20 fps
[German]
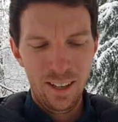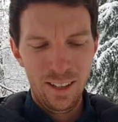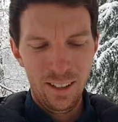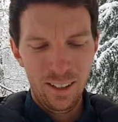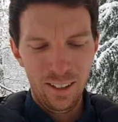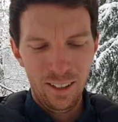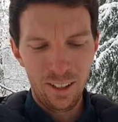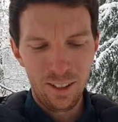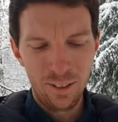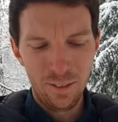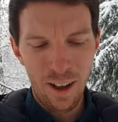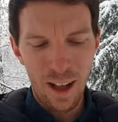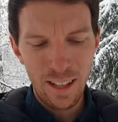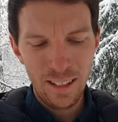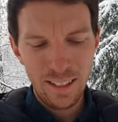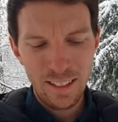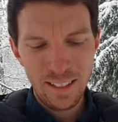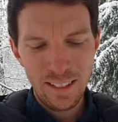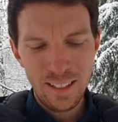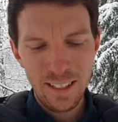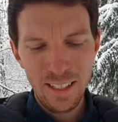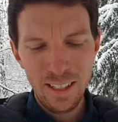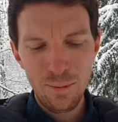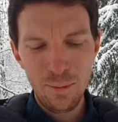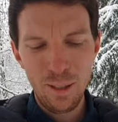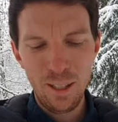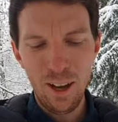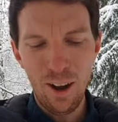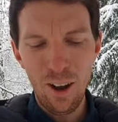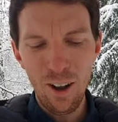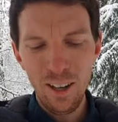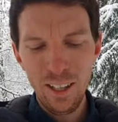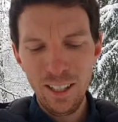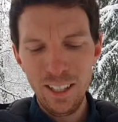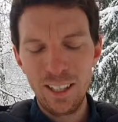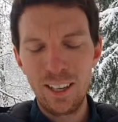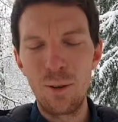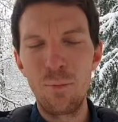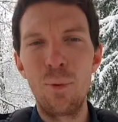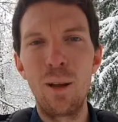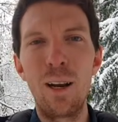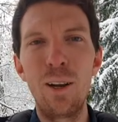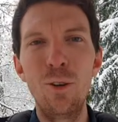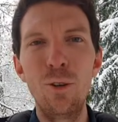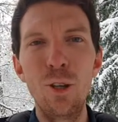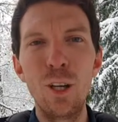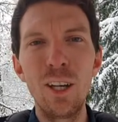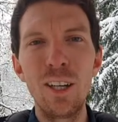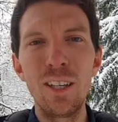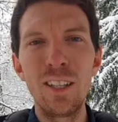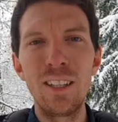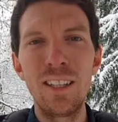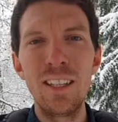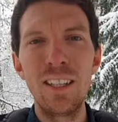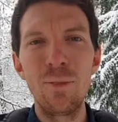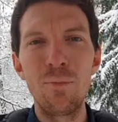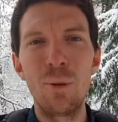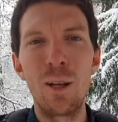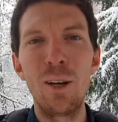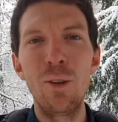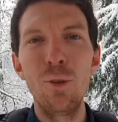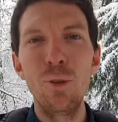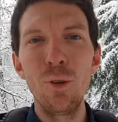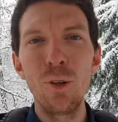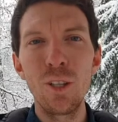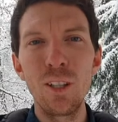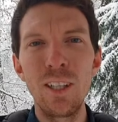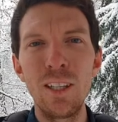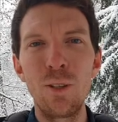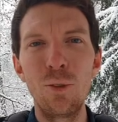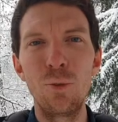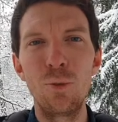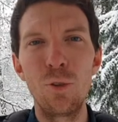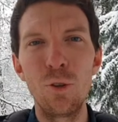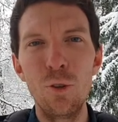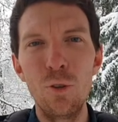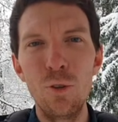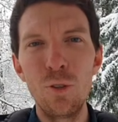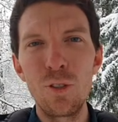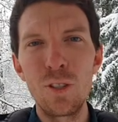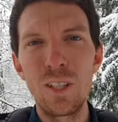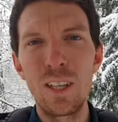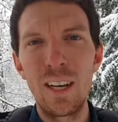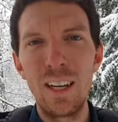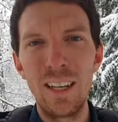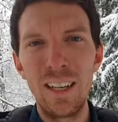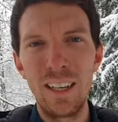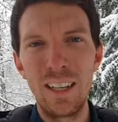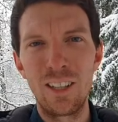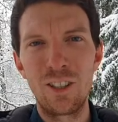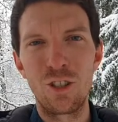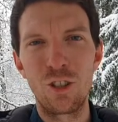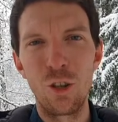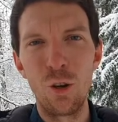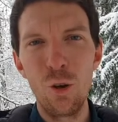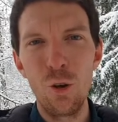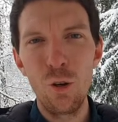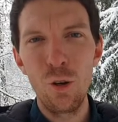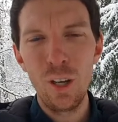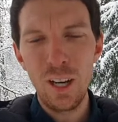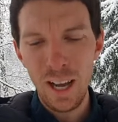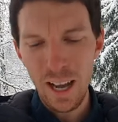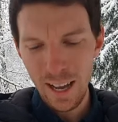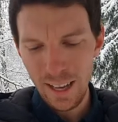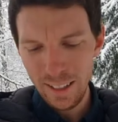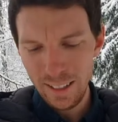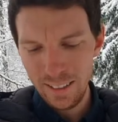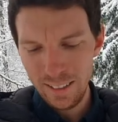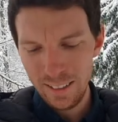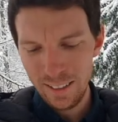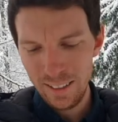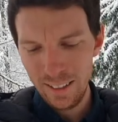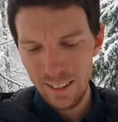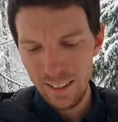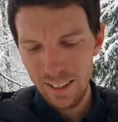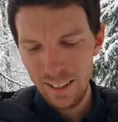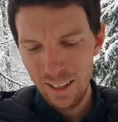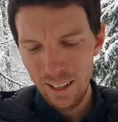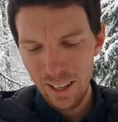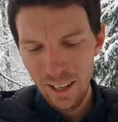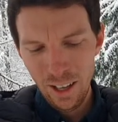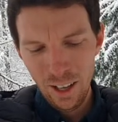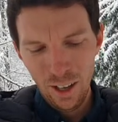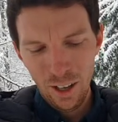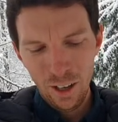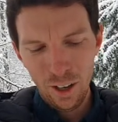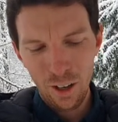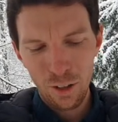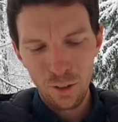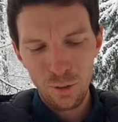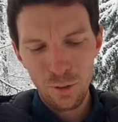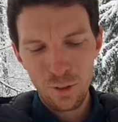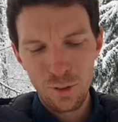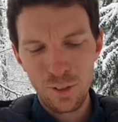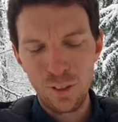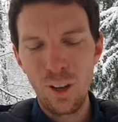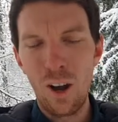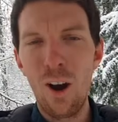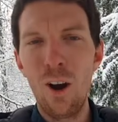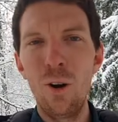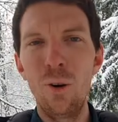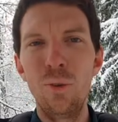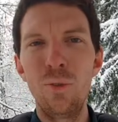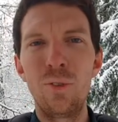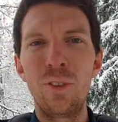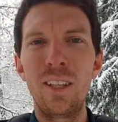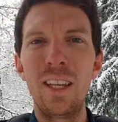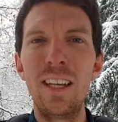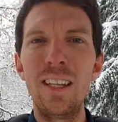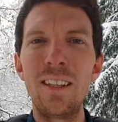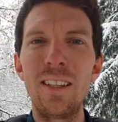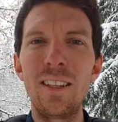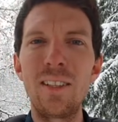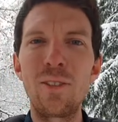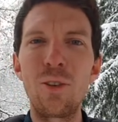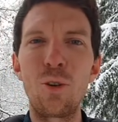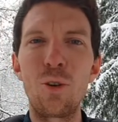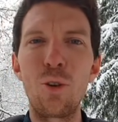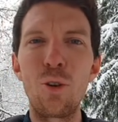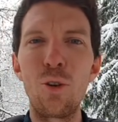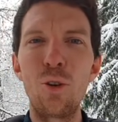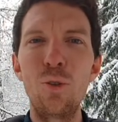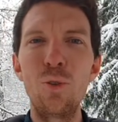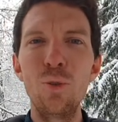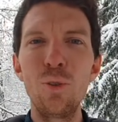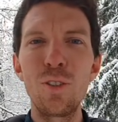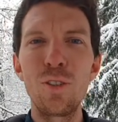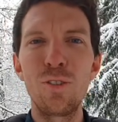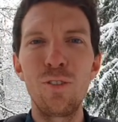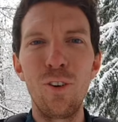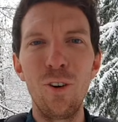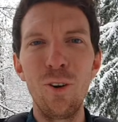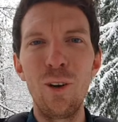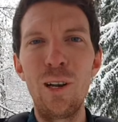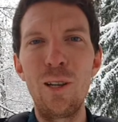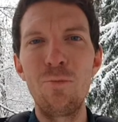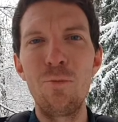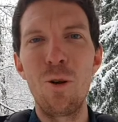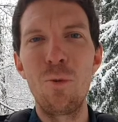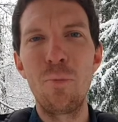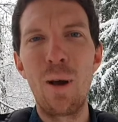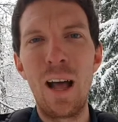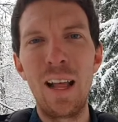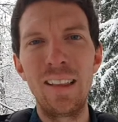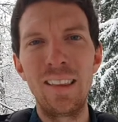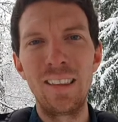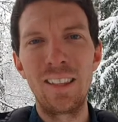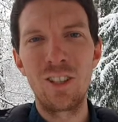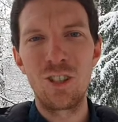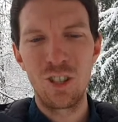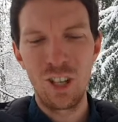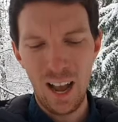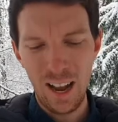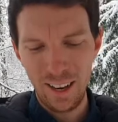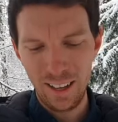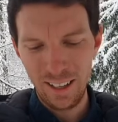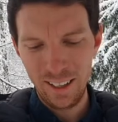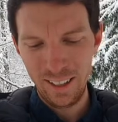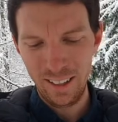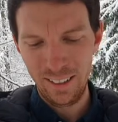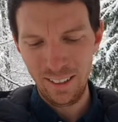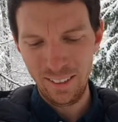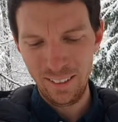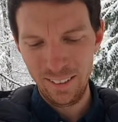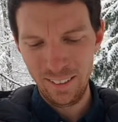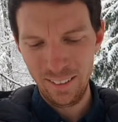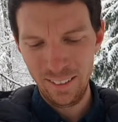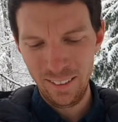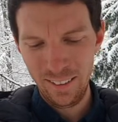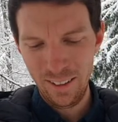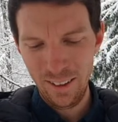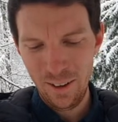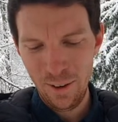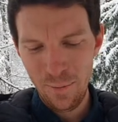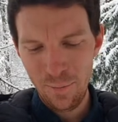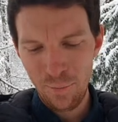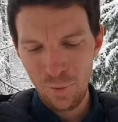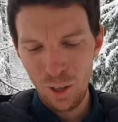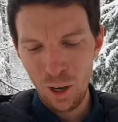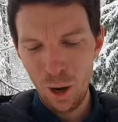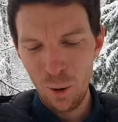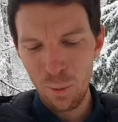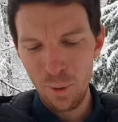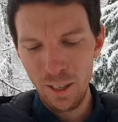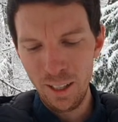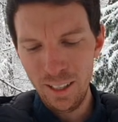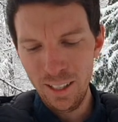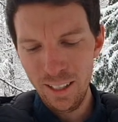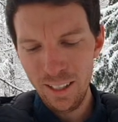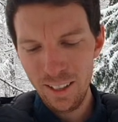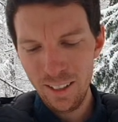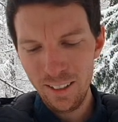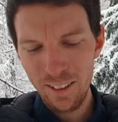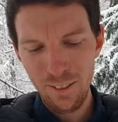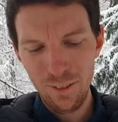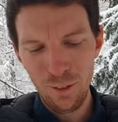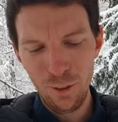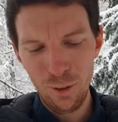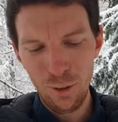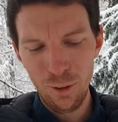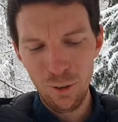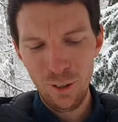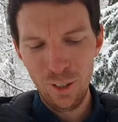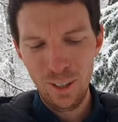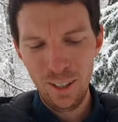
Die Adventszeit mit all ihrer Beleuchtung, Beleuchtung und äußerlicher Schönheit kann uns da und dort so genussvolle Momente schenken. Aber irgendwo